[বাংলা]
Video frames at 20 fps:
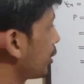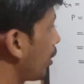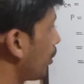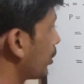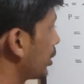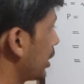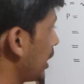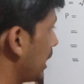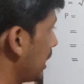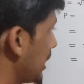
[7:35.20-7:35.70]
আমি
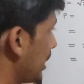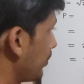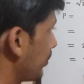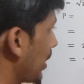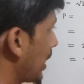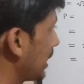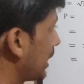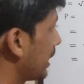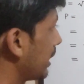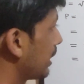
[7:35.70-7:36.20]
কমন নিয়ে নিলাম
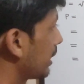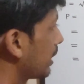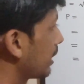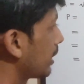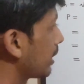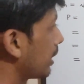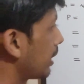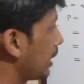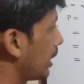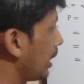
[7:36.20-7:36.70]
তাহলে
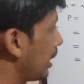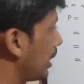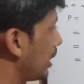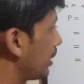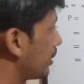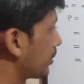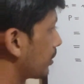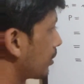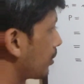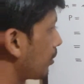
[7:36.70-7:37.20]

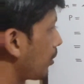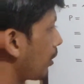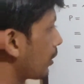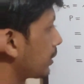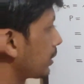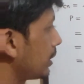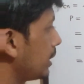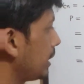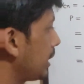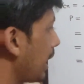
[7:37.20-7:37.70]
কস
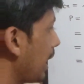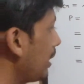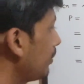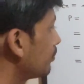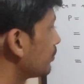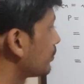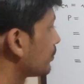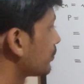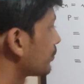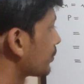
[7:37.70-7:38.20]
থিটা
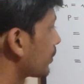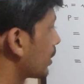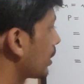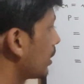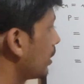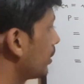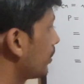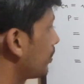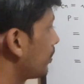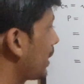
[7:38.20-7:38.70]

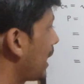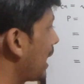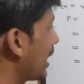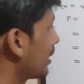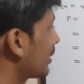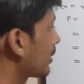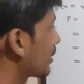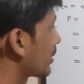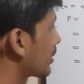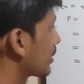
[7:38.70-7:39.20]

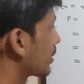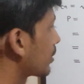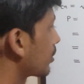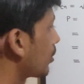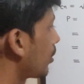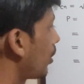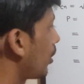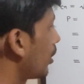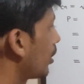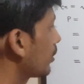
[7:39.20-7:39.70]
প্লাস
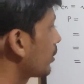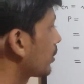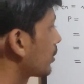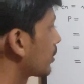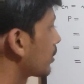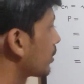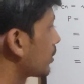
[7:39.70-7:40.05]
কস